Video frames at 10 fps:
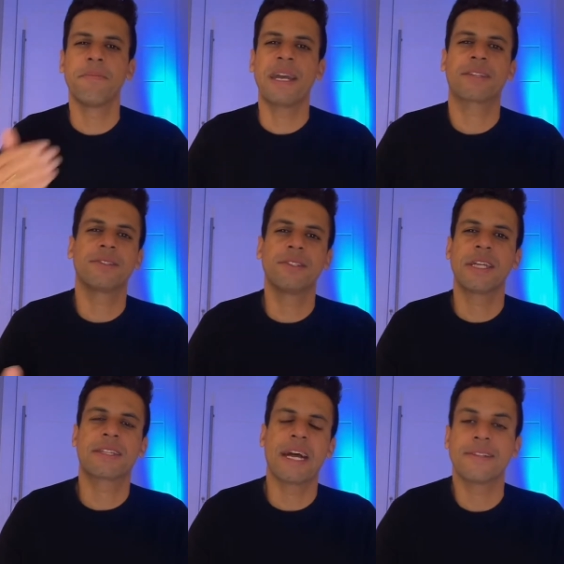te liberta de
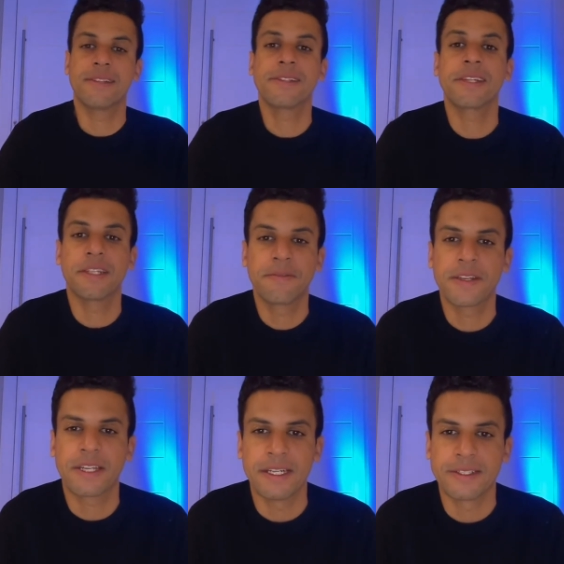detalhes
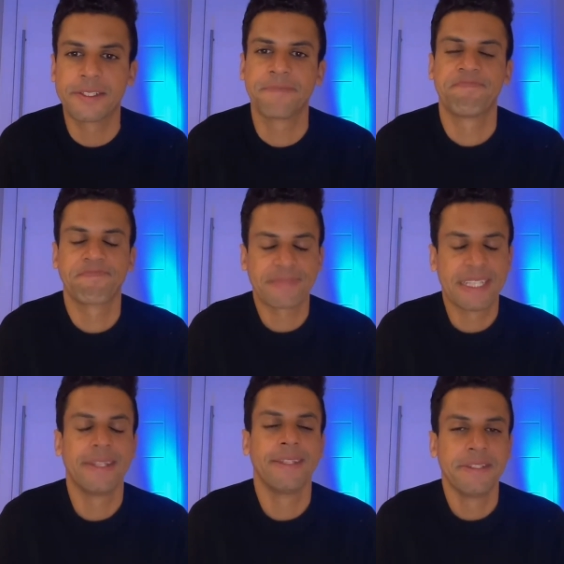insignificantes.
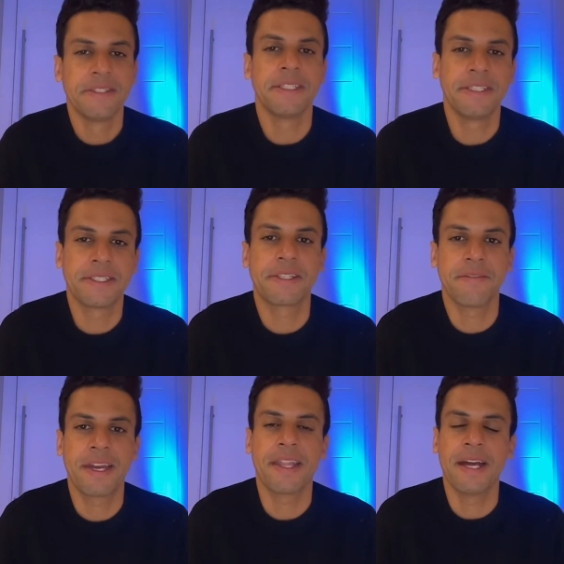Isso
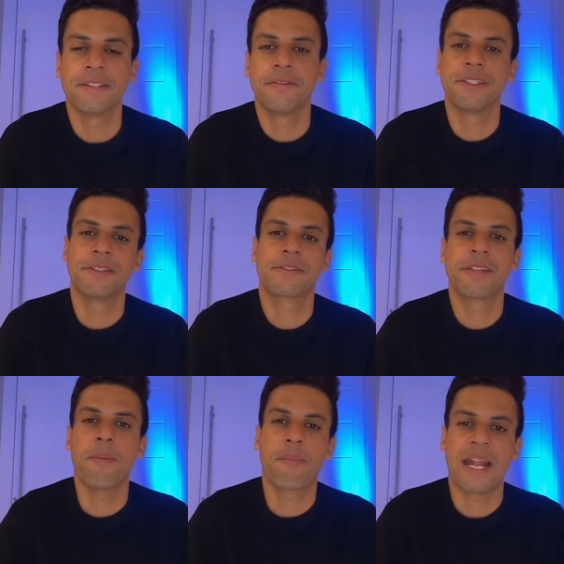é verdade, eu vejo
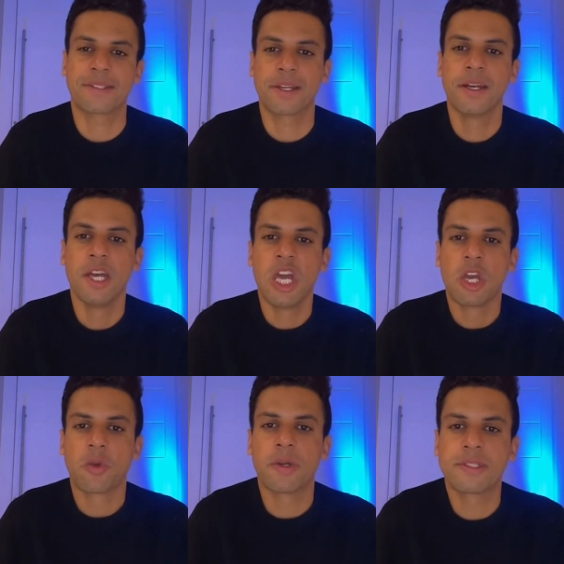isso na prática.
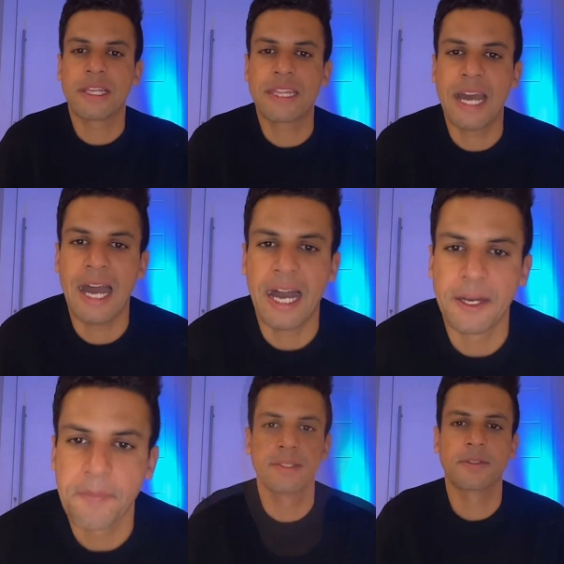Quando você
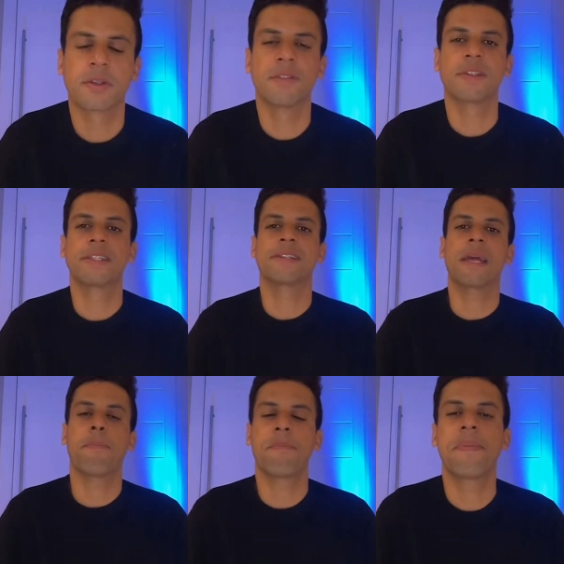está, quando você
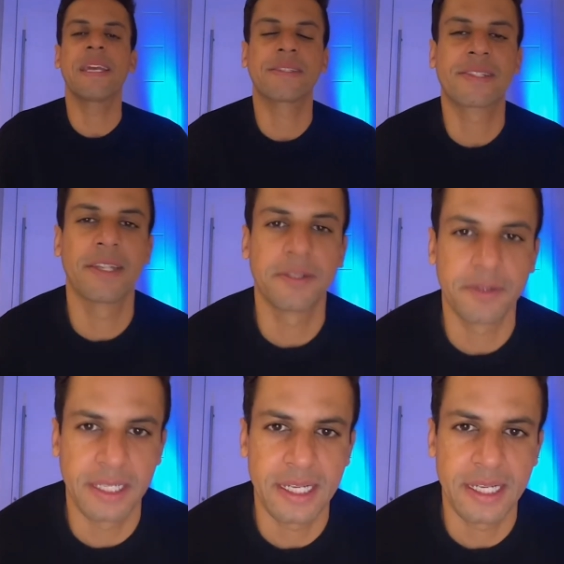está pensando